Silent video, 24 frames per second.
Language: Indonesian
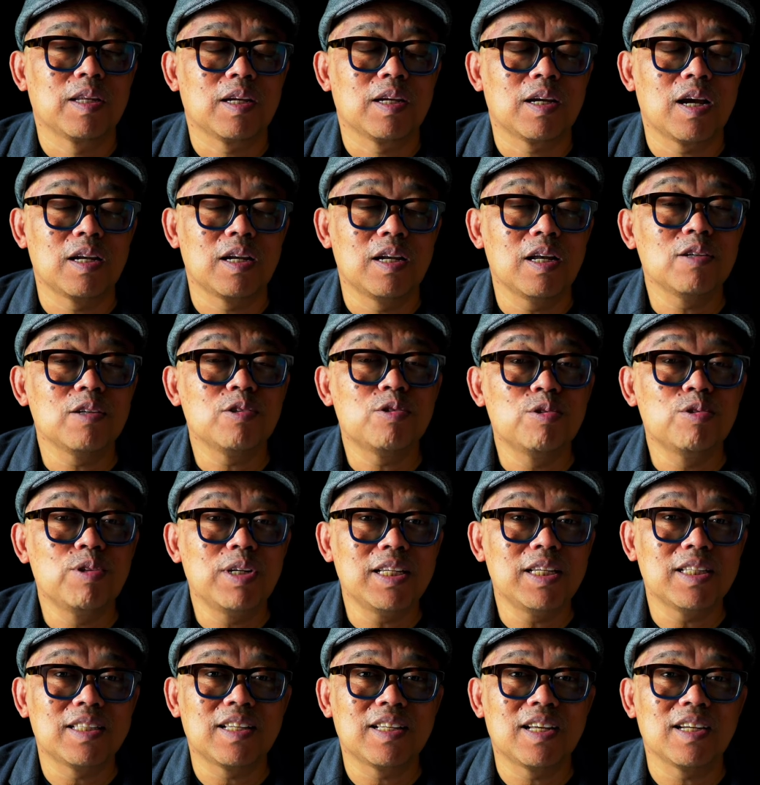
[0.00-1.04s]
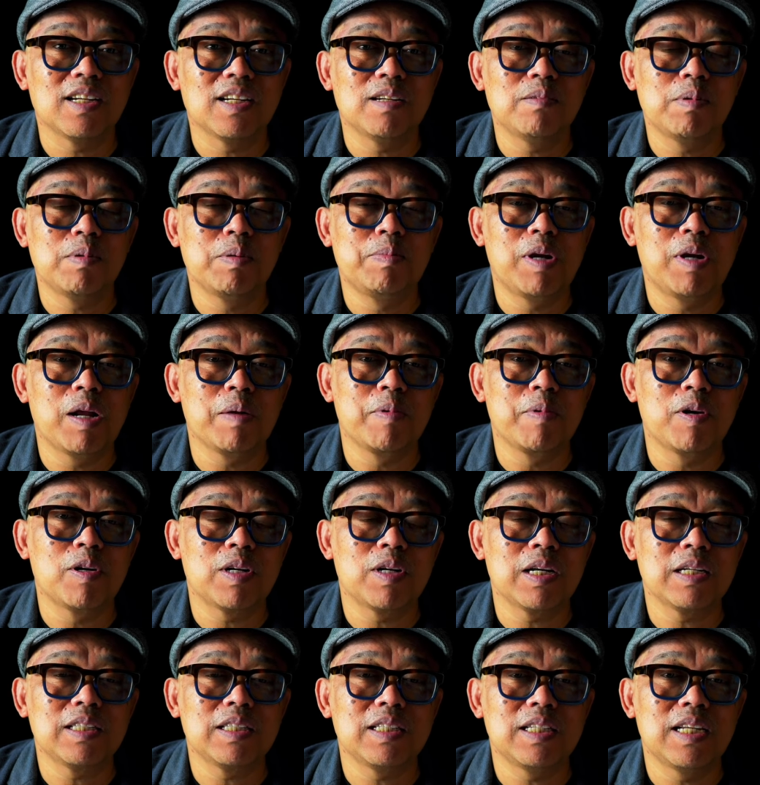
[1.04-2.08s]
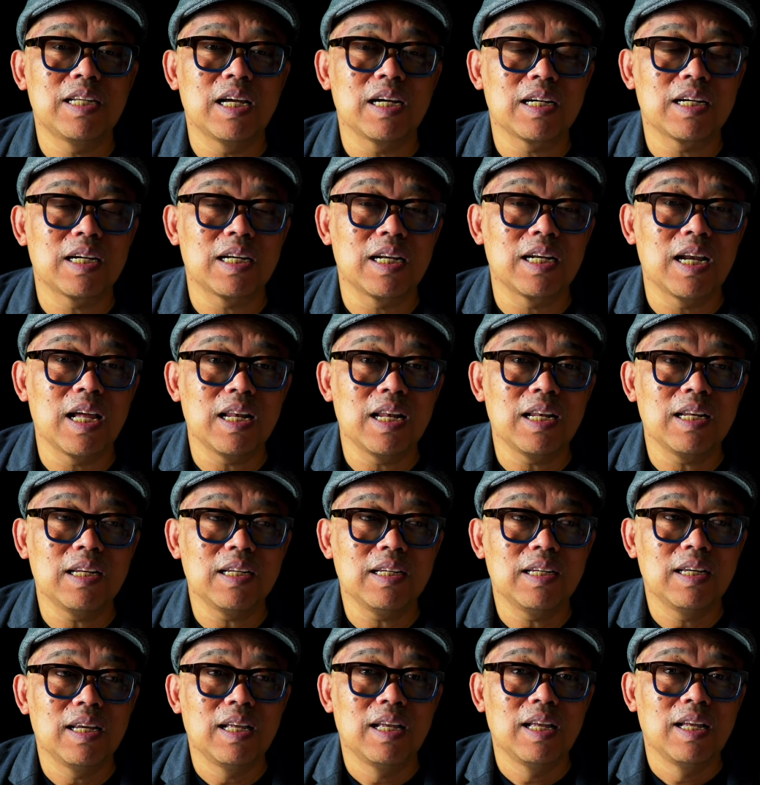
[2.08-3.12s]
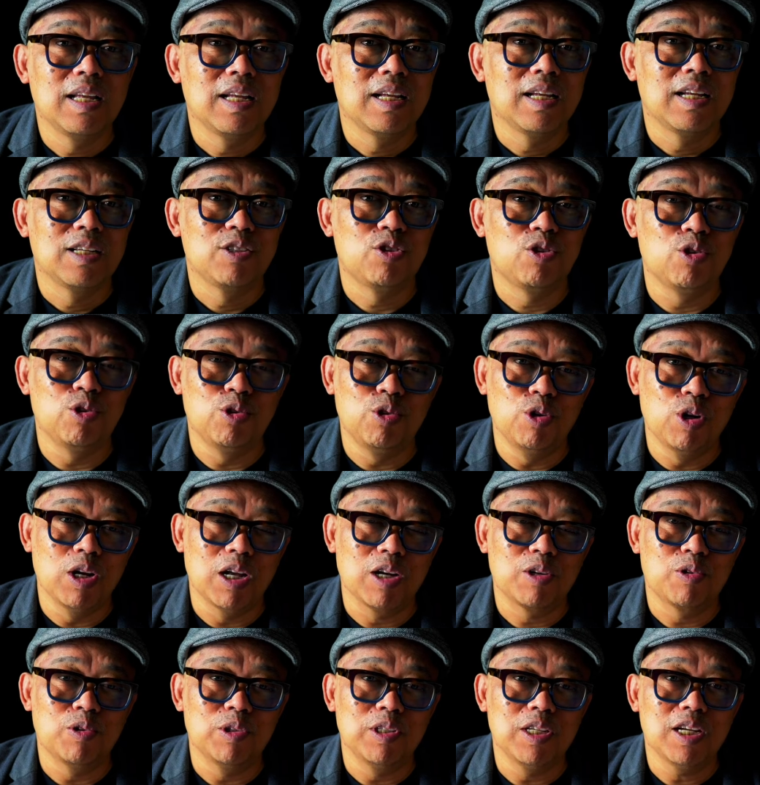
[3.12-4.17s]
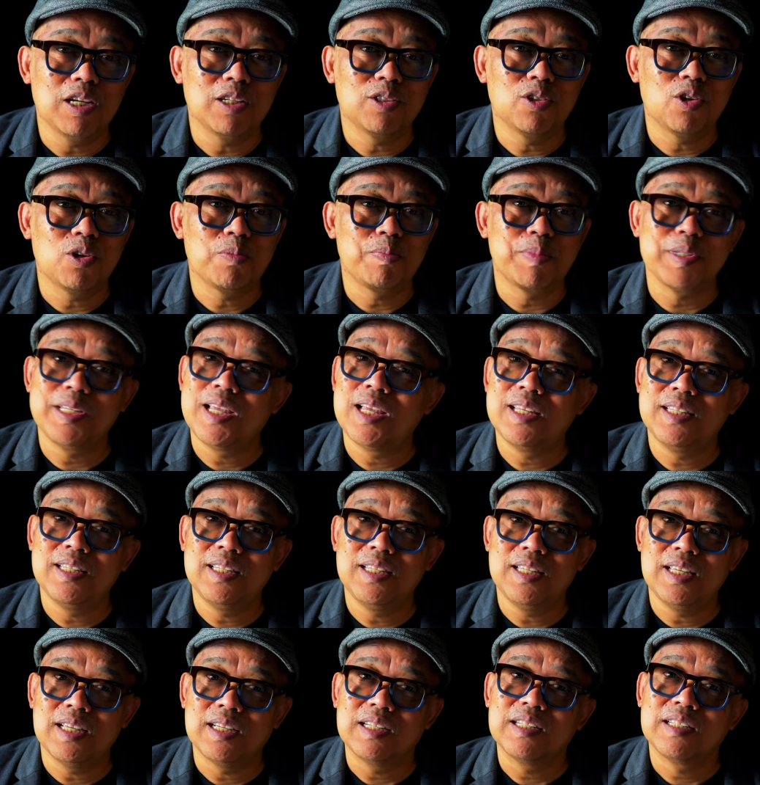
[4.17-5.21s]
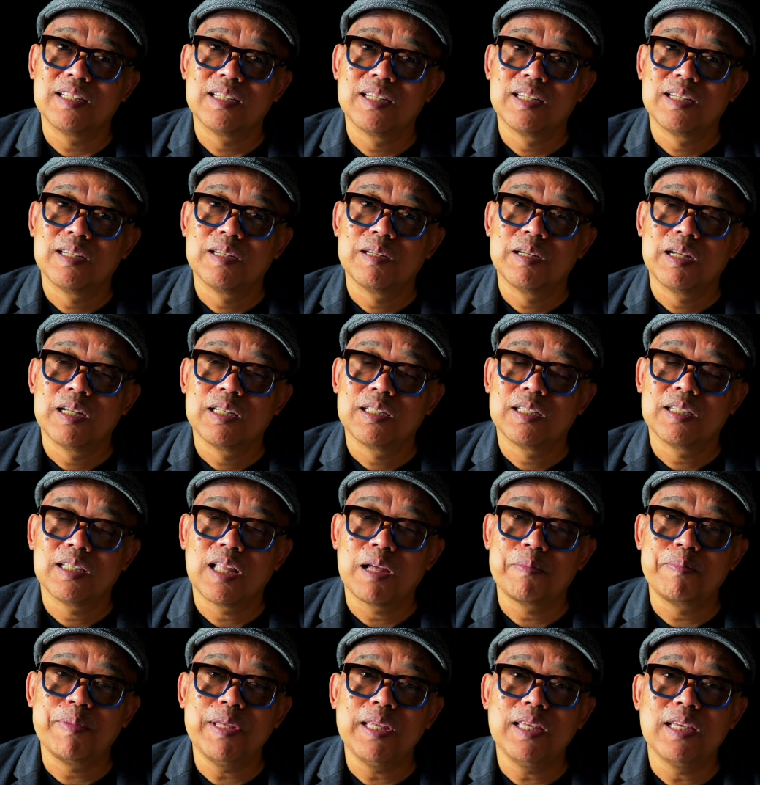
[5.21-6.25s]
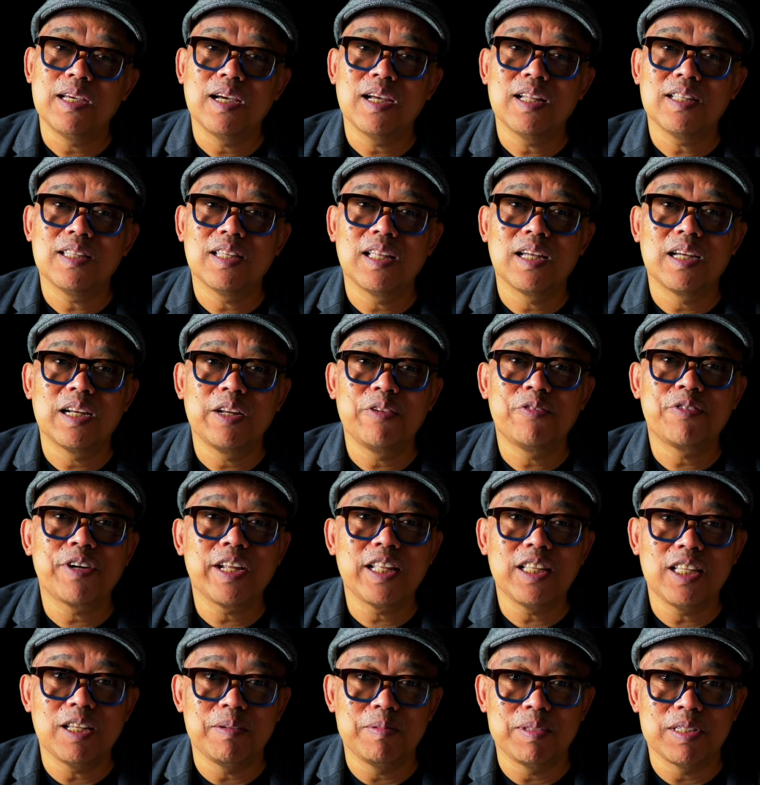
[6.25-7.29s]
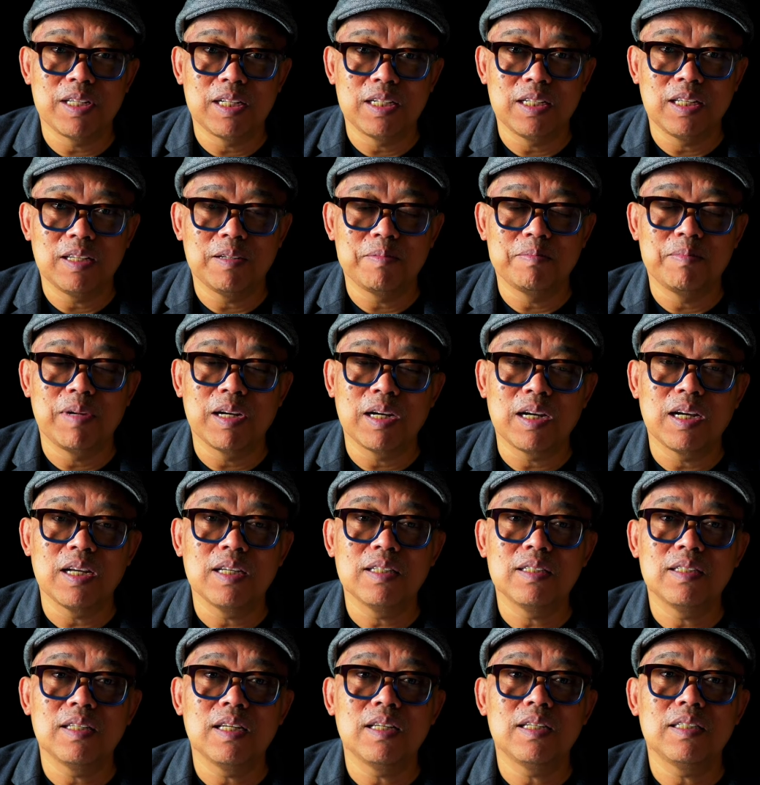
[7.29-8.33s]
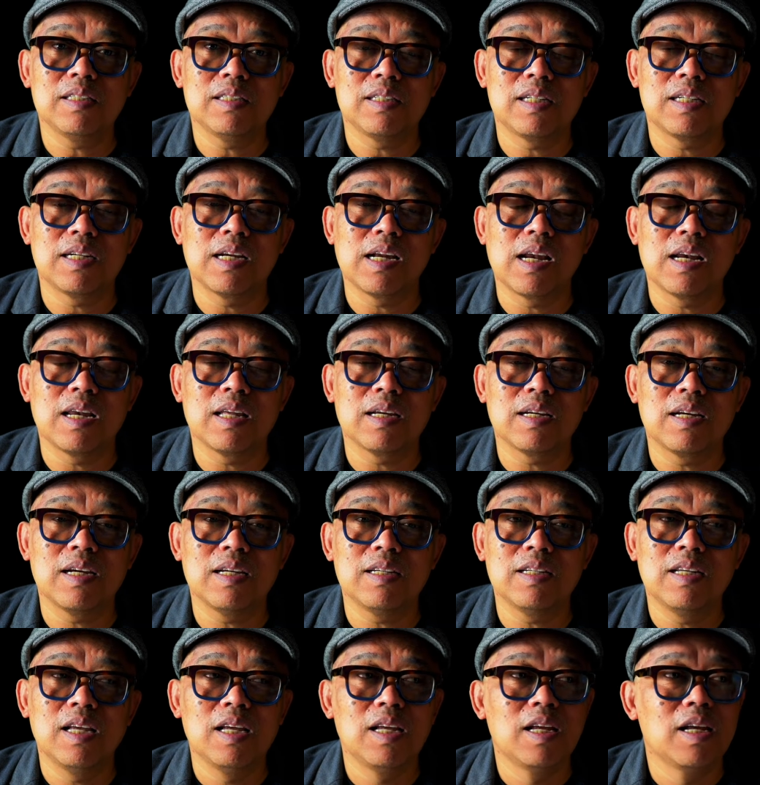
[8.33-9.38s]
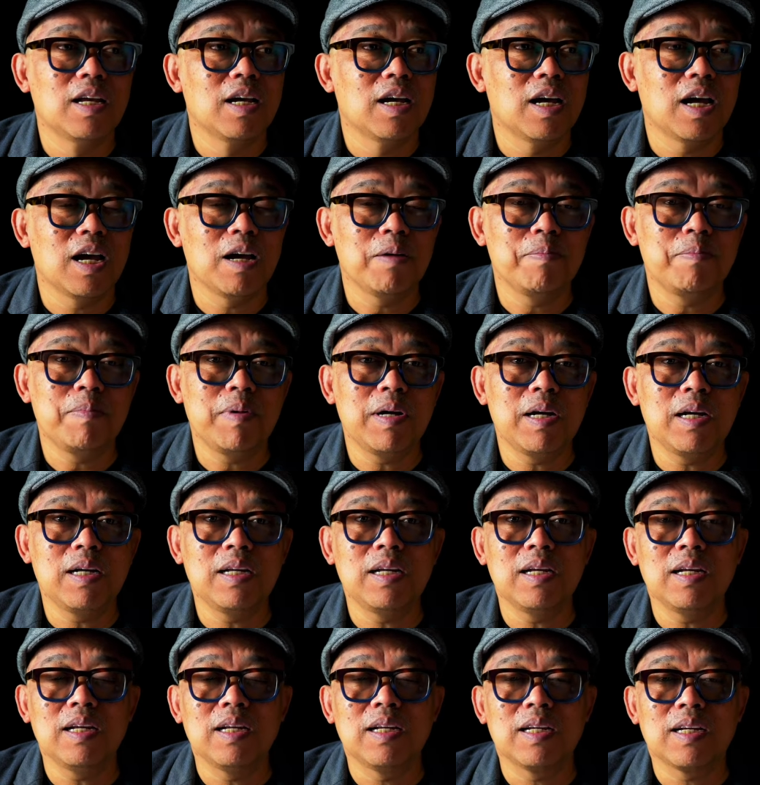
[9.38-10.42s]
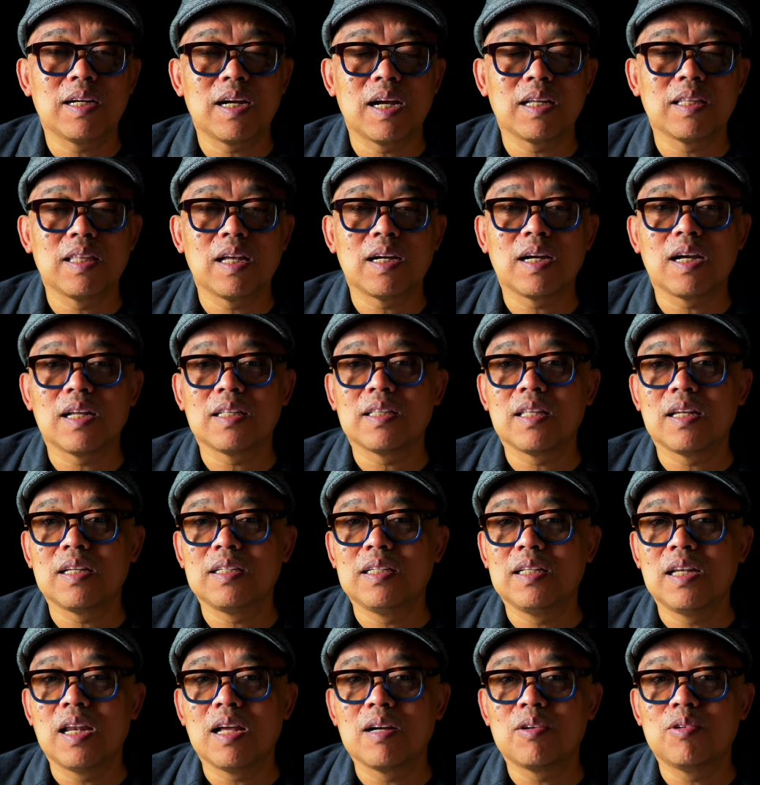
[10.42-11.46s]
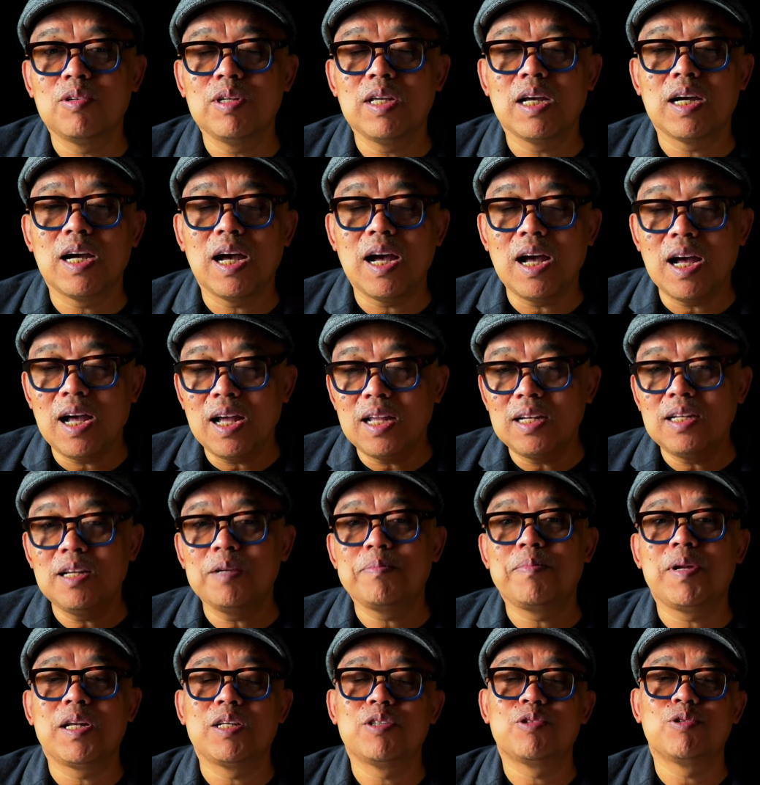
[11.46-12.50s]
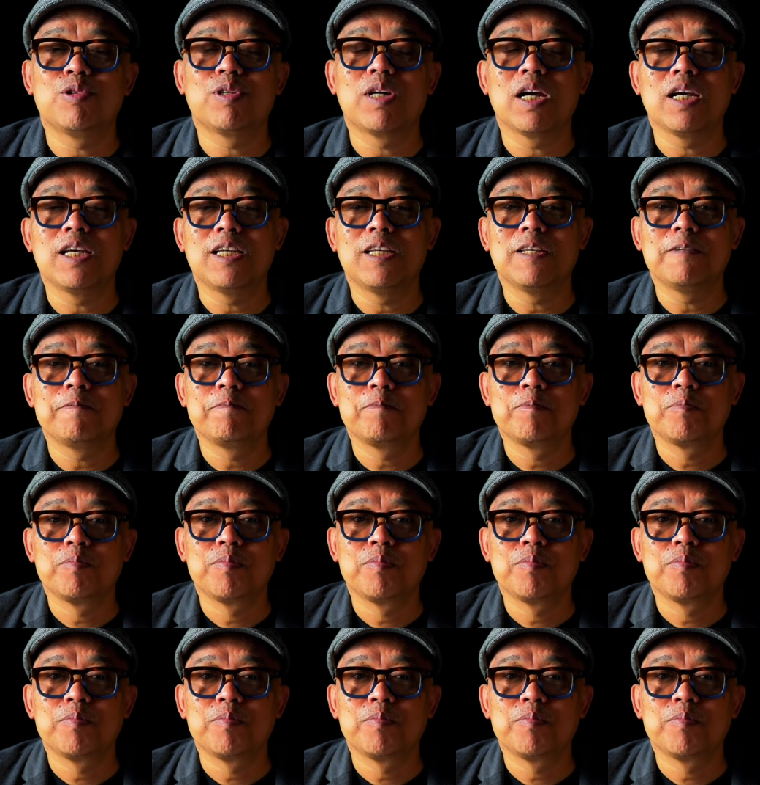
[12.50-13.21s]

kadang sulit karena beberapa orang tidak kenal judul lagunya atau penyanyinya. Tapi ingat referennya misalnya. Maka saya sederhanakan apa kata-kata di lagu yang Anda paling sukai.